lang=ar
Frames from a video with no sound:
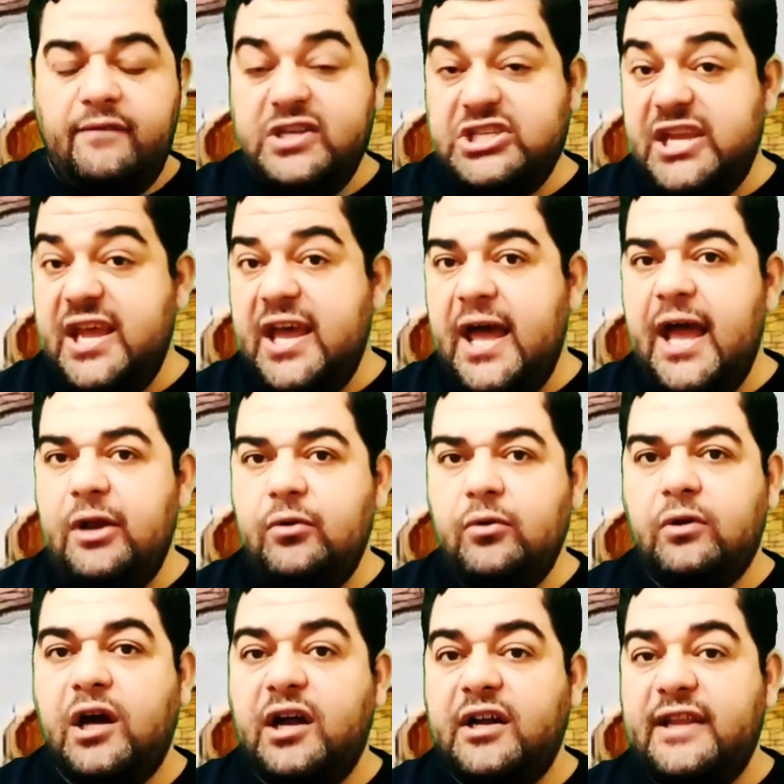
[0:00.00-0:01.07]
فجاء أهل
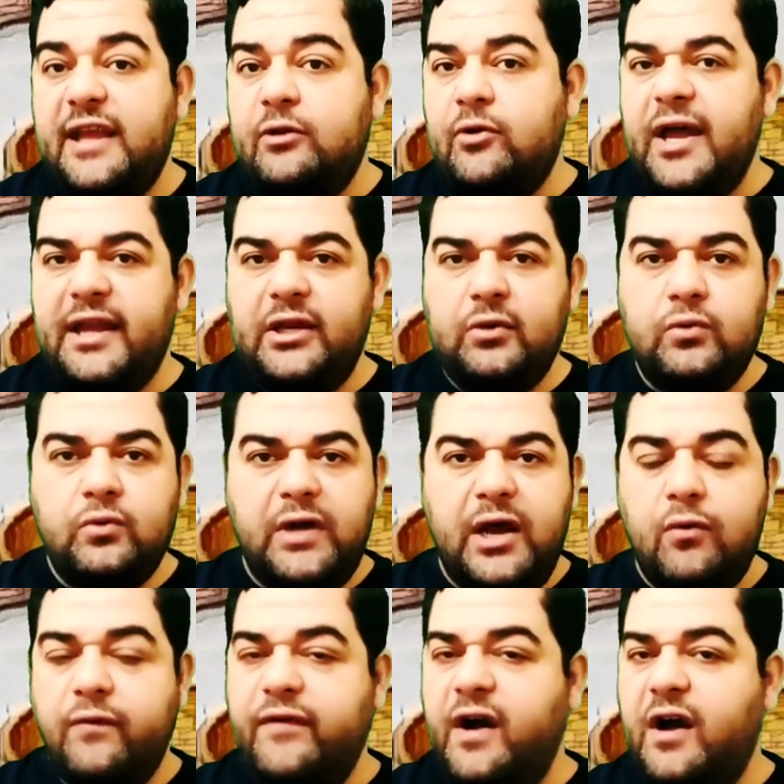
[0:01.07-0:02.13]
القرية
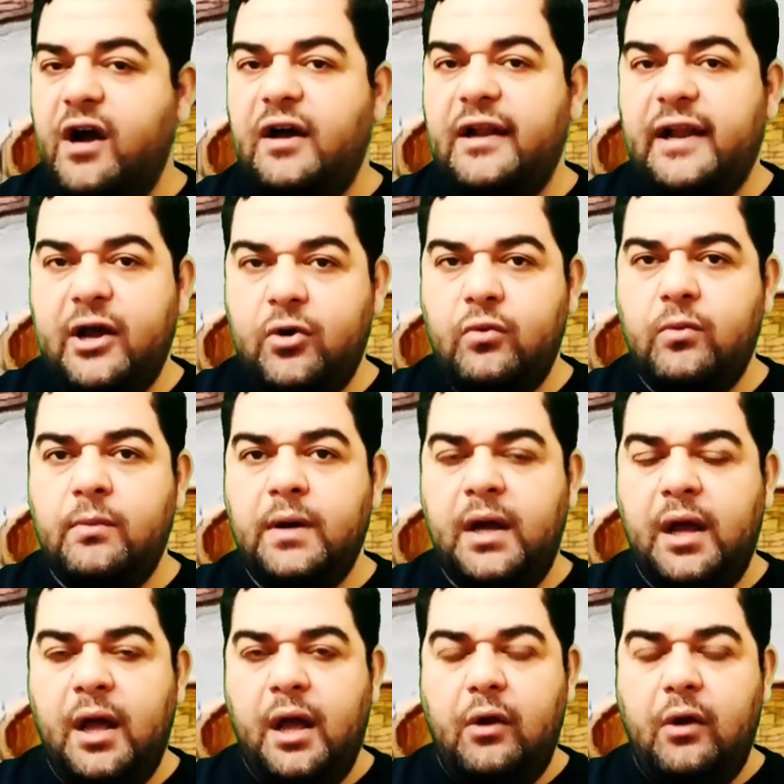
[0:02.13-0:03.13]
يهنئونه فقال لهم